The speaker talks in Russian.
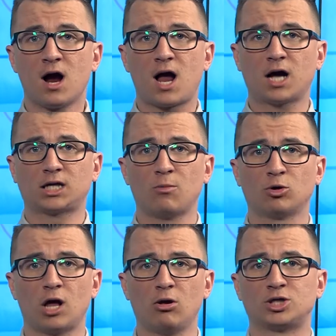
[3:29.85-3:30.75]
Как это ему
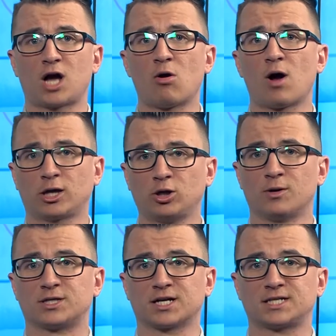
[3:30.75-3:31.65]
удалось и как он
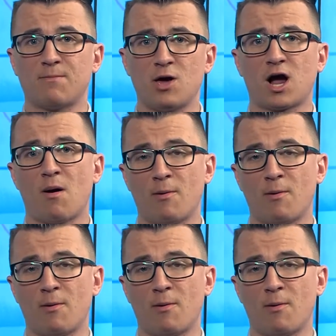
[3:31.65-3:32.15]
готовится к забегам,